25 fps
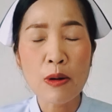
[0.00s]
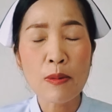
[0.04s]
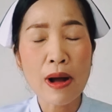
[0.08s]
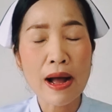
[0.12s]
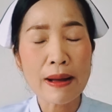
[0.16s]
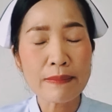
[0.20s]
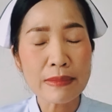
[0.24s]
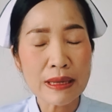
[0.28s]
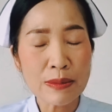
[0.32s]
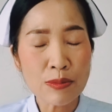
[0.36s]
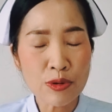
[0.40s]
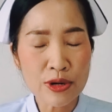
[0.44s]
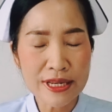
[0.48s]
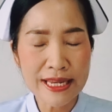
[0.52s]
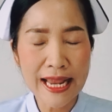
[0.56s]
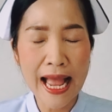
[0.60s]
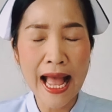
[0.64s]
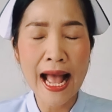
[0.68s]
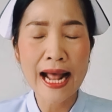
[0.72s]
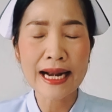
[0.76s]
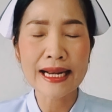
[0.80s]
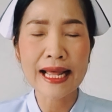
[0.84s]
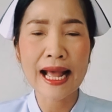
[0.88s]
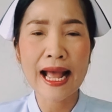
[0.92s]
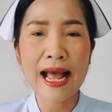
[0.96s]
ภาวะมีบุตร
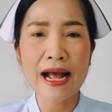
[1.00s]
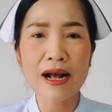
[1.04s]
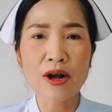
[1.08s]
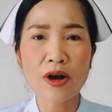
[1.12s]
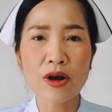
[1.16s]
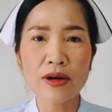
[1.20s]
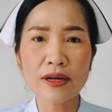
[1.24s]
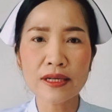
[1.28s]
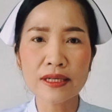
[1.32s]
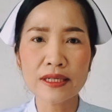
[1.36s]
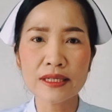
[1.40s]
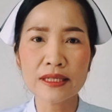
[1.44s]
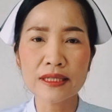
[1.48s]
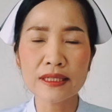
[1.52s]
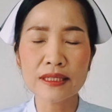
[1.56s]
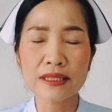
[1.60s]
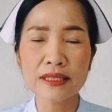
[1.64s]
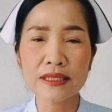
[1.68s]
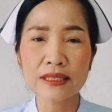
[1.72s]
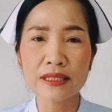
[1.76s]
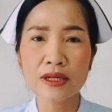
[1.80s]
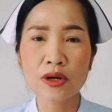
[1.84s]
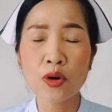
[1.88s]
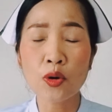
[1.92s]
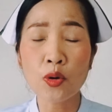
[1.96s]
ยากนะคะก็คือ
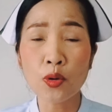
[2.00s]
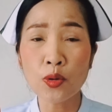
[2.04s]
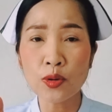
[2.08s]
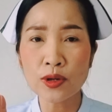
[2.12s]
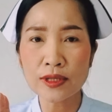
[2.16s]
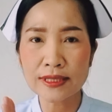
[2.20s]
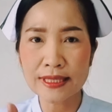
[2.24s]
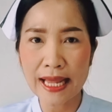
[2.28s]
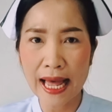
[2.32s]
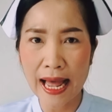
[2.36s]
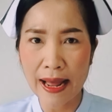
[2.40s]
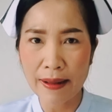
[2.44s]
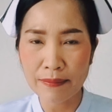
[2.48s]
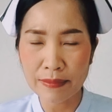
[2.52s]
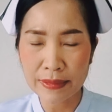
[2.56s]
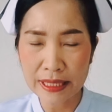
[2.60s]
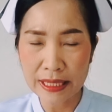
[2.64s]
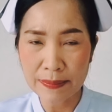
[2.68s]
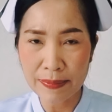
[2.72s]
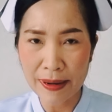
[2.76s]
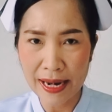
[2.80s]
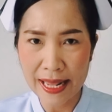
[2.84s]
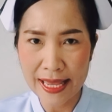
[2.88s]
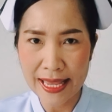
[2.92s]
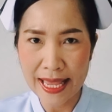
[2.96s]
คู่สา
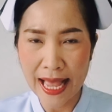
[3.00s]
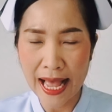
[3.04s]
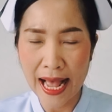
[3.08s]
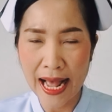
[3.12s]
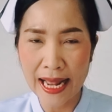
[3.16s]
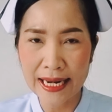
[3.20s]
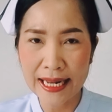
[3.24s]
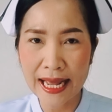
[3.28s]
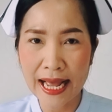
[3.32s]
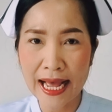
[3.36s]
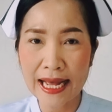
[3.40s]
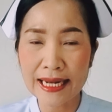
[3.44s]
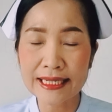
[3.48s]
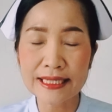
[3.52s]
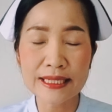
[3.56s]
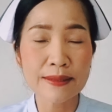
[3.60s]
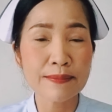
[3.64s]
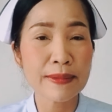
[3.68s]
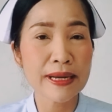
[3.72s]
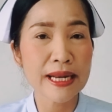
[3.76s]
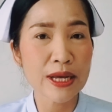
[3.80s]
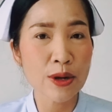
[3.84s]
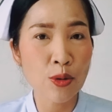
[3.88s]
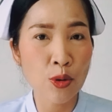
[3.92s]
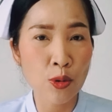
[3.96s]
มีภรรยานะคะที่
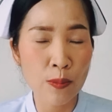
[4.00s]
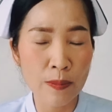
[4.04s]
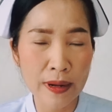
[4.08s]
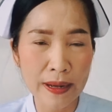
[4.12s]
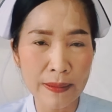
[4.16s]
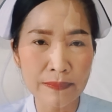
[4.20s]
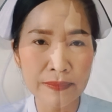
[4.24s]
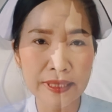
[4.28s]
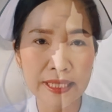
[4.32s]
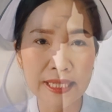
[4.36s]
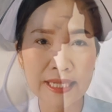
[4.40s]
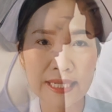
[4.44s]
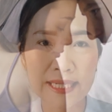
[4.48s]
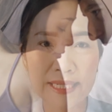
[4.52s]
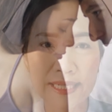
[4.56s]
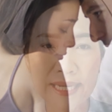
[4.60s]
ไม่ได้คุมกำ